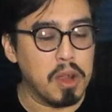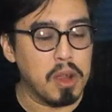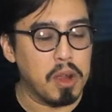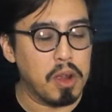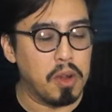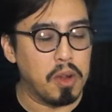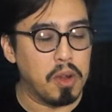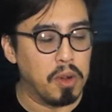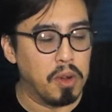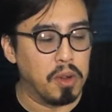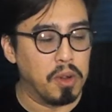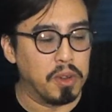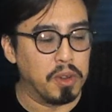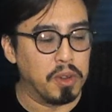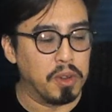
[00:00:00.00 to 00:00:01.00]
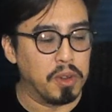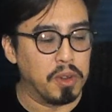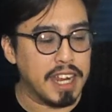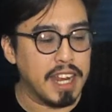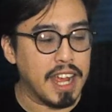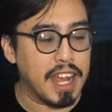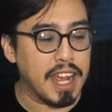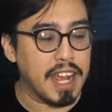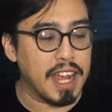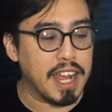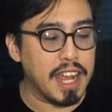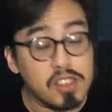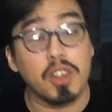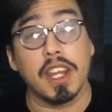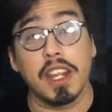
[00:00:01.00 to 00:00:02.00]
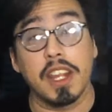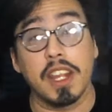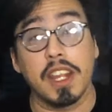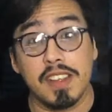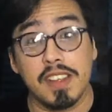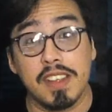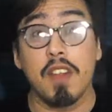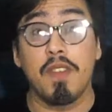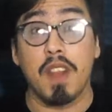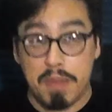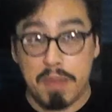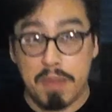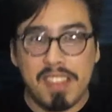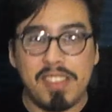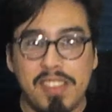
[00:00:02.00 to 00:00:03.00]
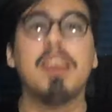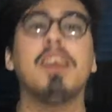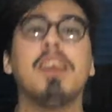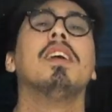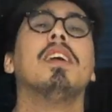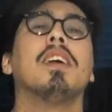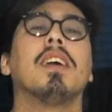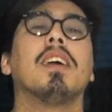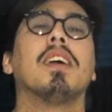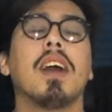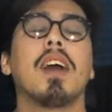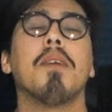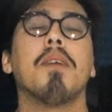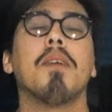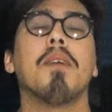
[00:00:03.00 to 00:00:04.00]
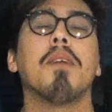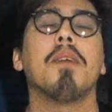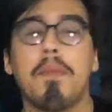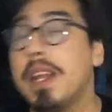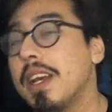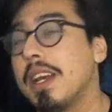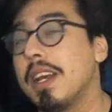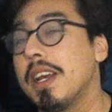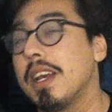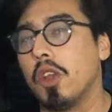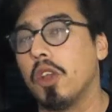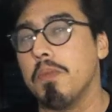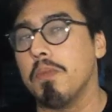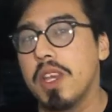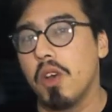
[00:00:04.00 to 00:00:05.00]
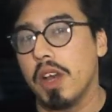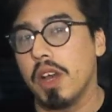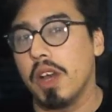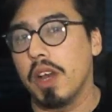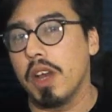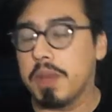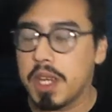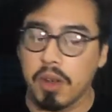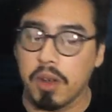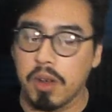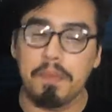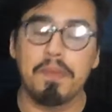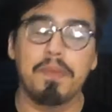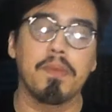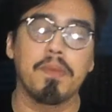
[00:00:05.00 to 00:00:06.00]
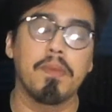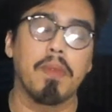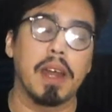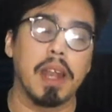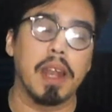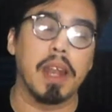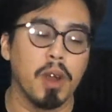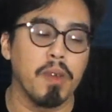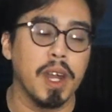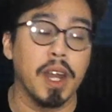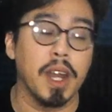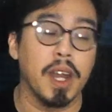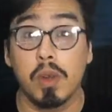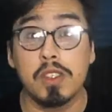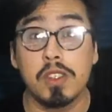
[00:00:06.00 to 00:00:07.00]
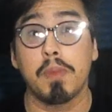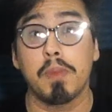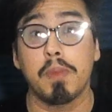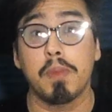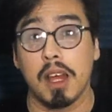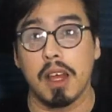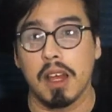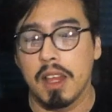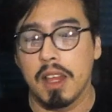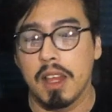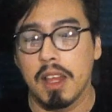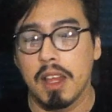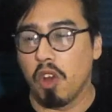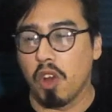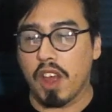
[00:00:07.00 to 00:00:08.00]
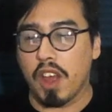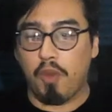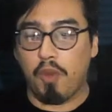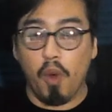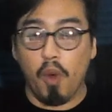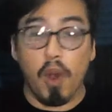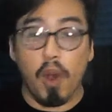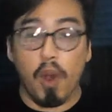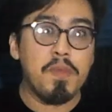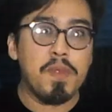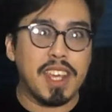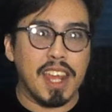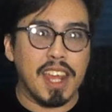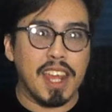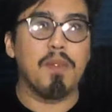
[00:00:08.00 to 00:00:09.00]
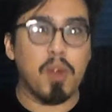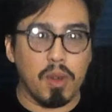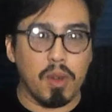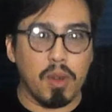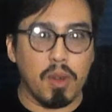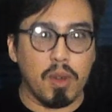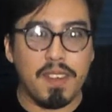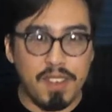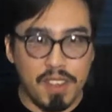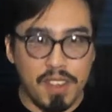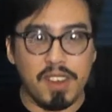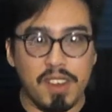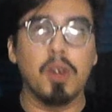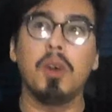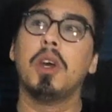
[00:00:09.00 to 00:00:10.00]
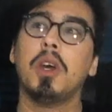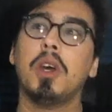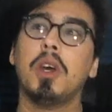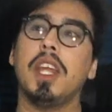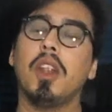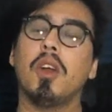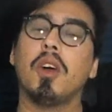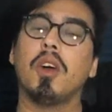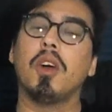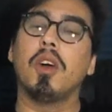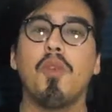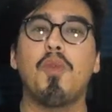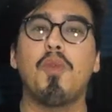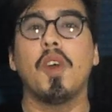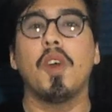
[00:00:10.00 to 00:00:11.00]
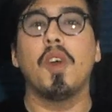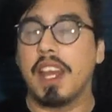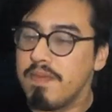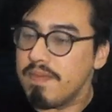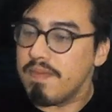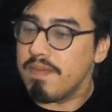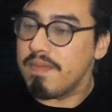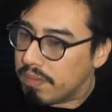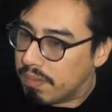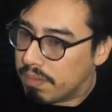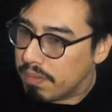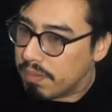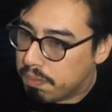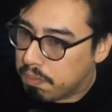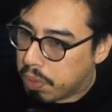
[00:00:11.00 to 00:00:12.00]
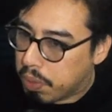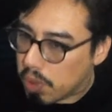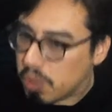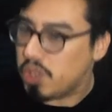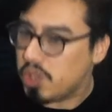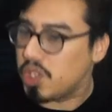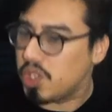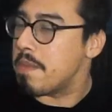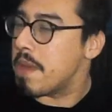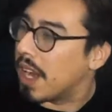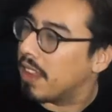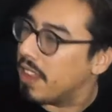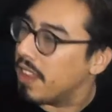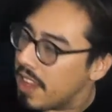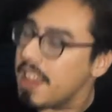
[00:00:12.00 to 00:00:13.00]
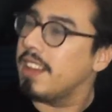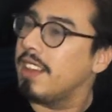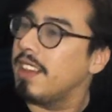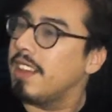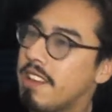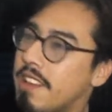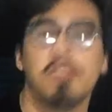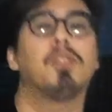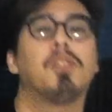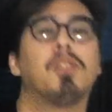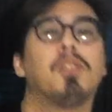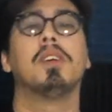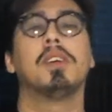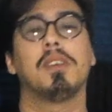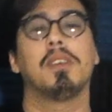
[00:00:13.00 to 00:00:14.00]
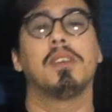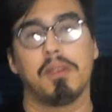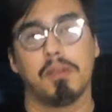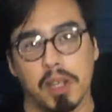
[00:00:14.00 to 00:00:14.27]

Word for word: con el Ángel Caído Lexor, quien es ahora el flamante, gran campeón de las Américas el domingo, este domingo, van a poder ver héroes para los que fueron y quieren volver a revivirlo, y los que no fueron y dijeron, pucha, me perdí este evento. Bueno,